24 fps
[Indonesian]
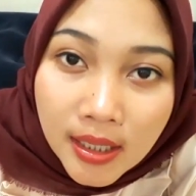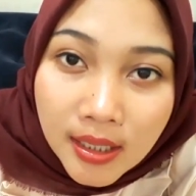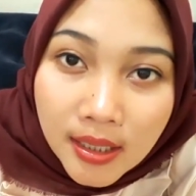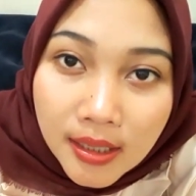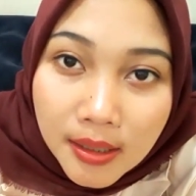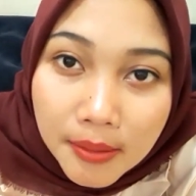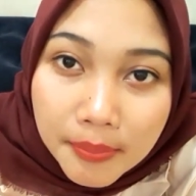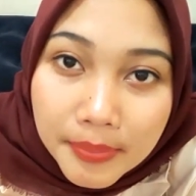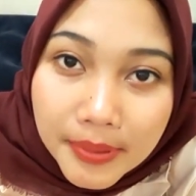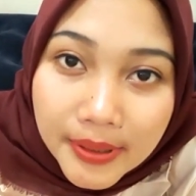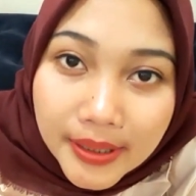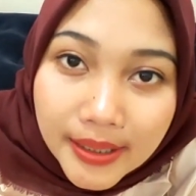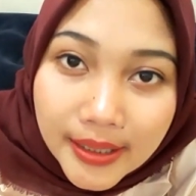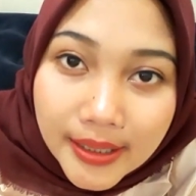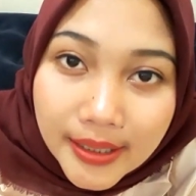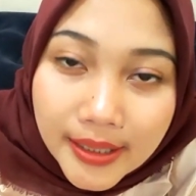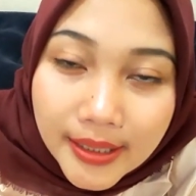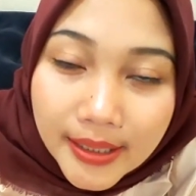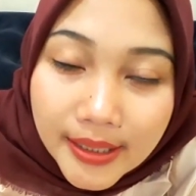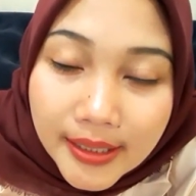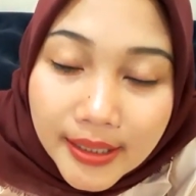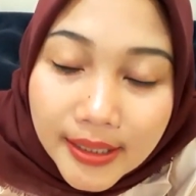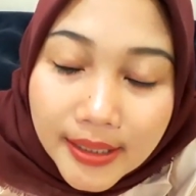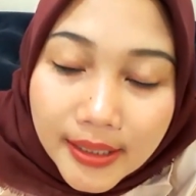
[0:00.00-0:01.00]

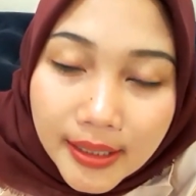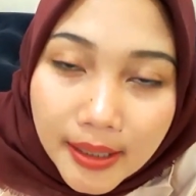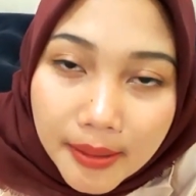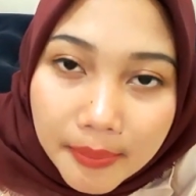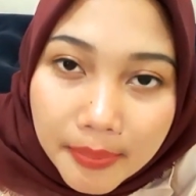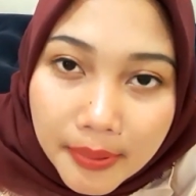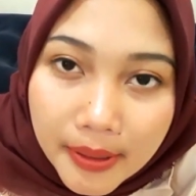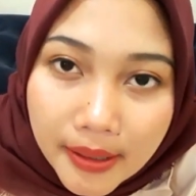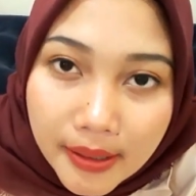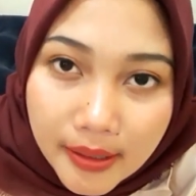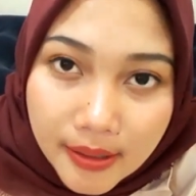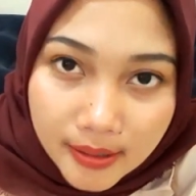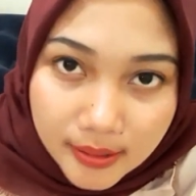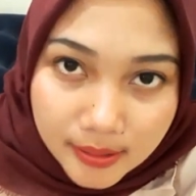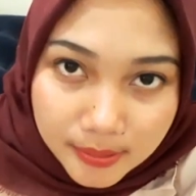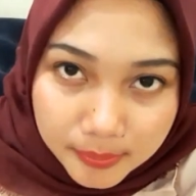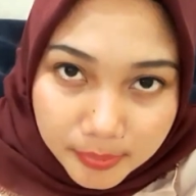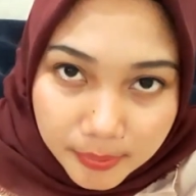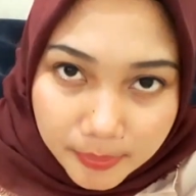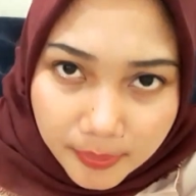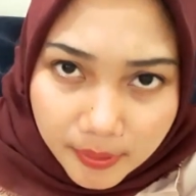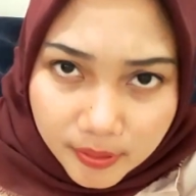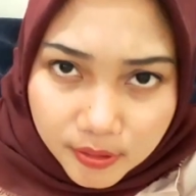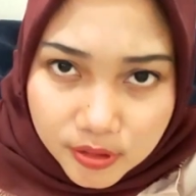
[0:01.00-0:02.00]
lebih apa ya lebih
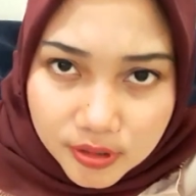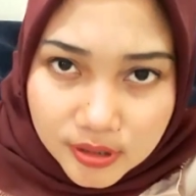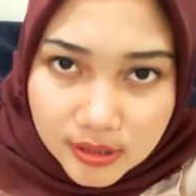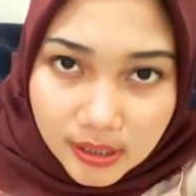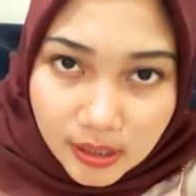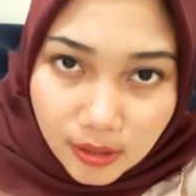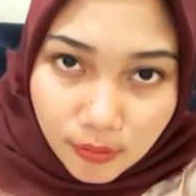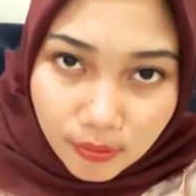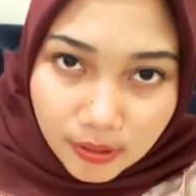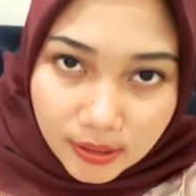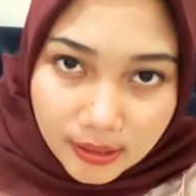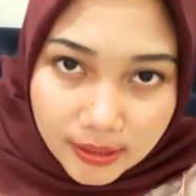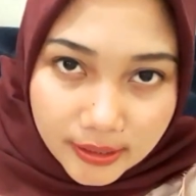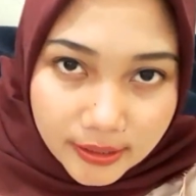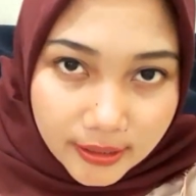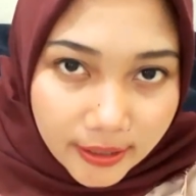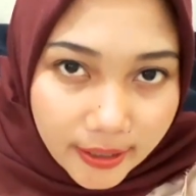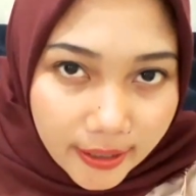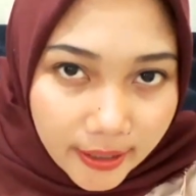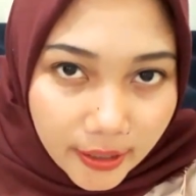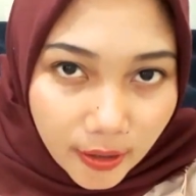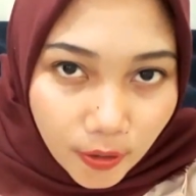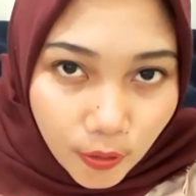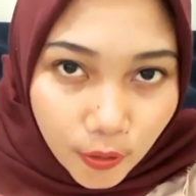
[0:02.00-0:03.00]
bagus yang warnanya
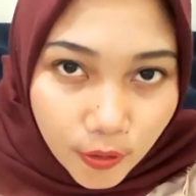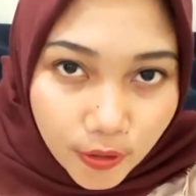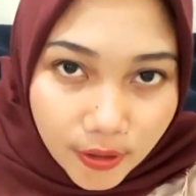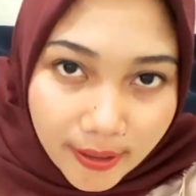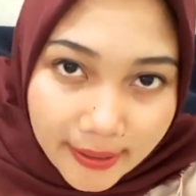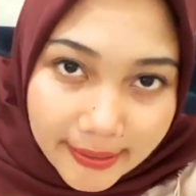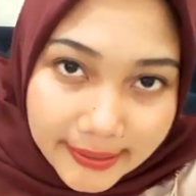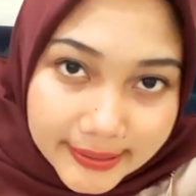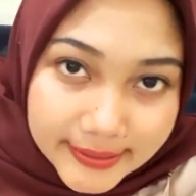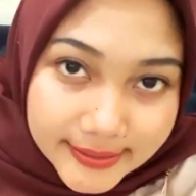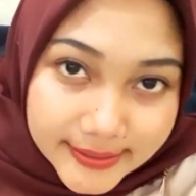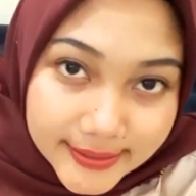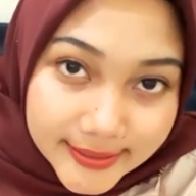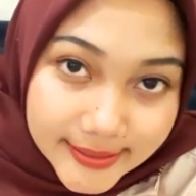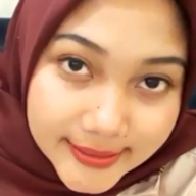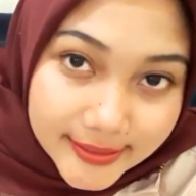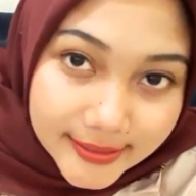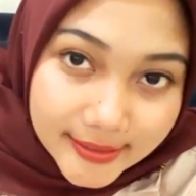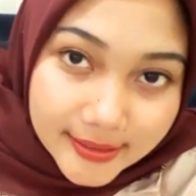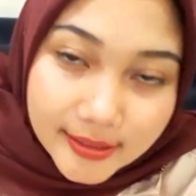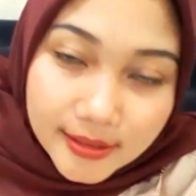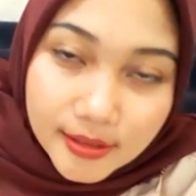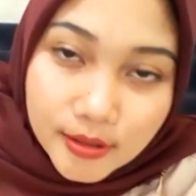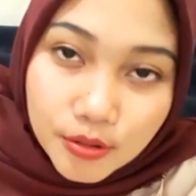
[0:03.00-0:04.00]
kayak
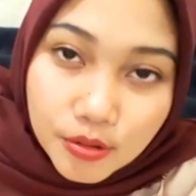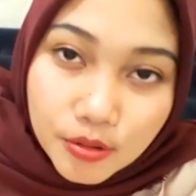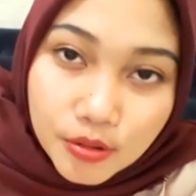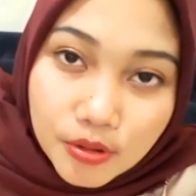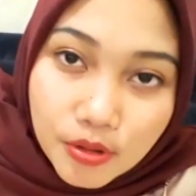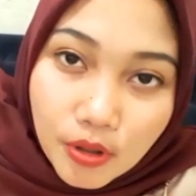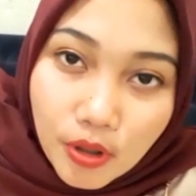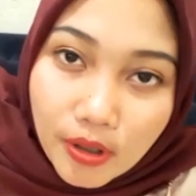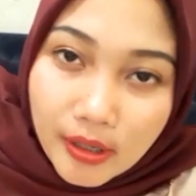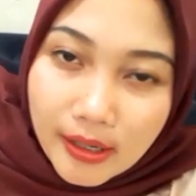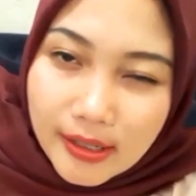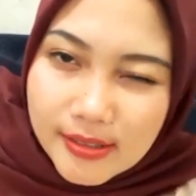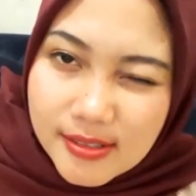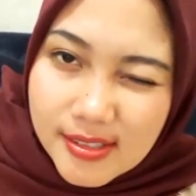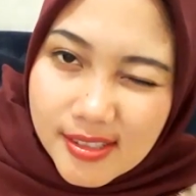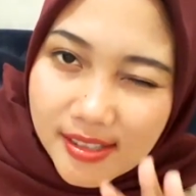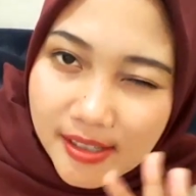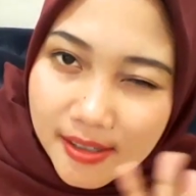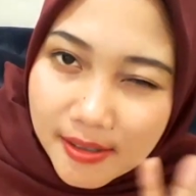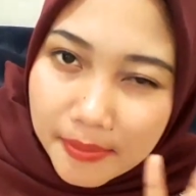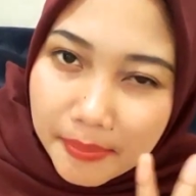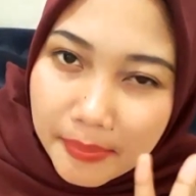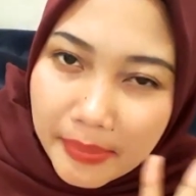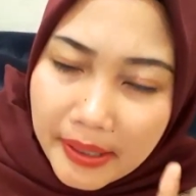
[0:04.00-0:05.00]
orange gitu orange
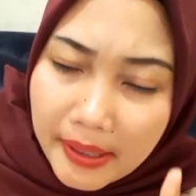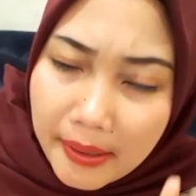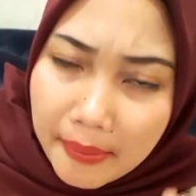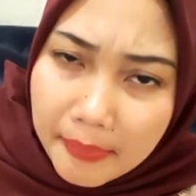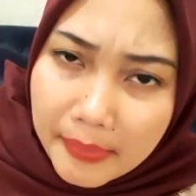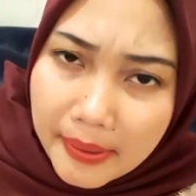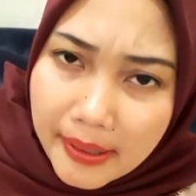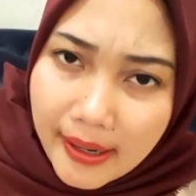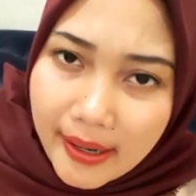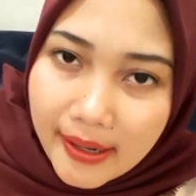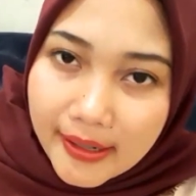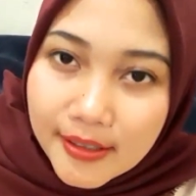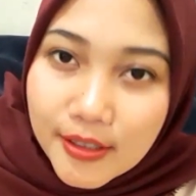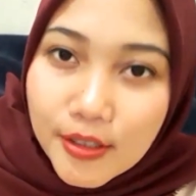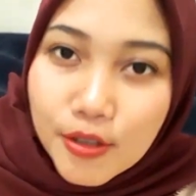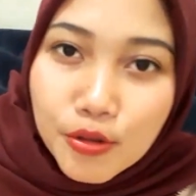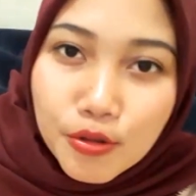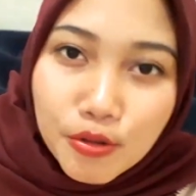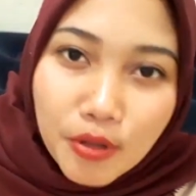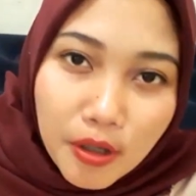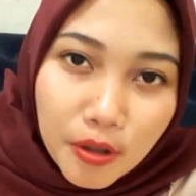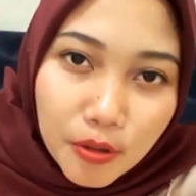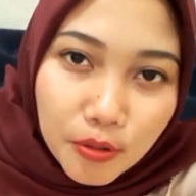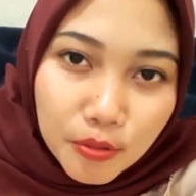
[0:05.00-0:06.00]
ke merah-merahan gitu
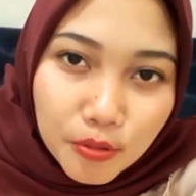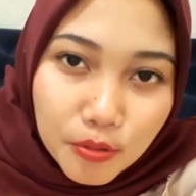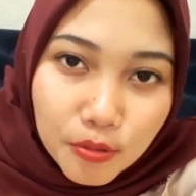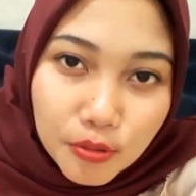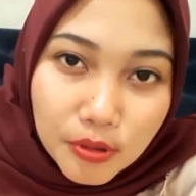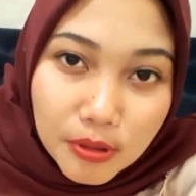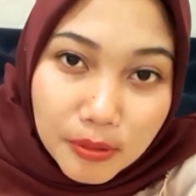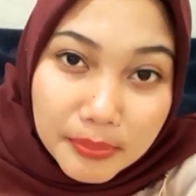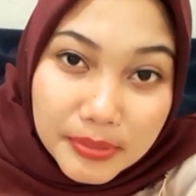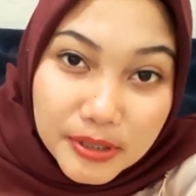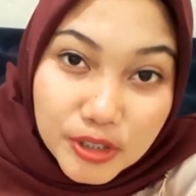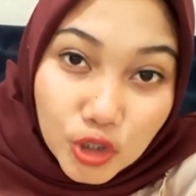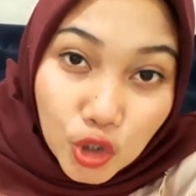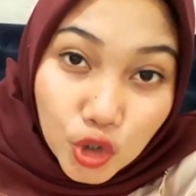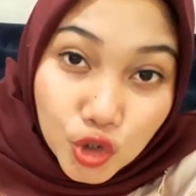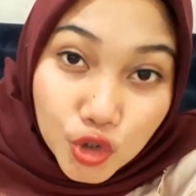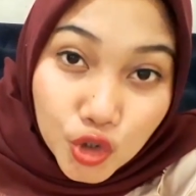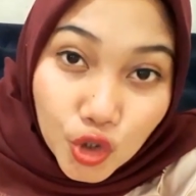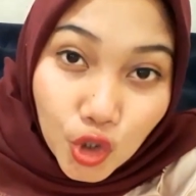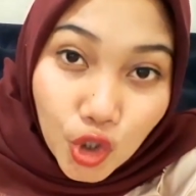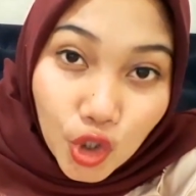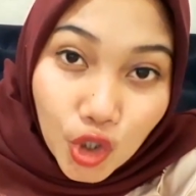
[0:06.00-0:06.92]
aku lebih cocok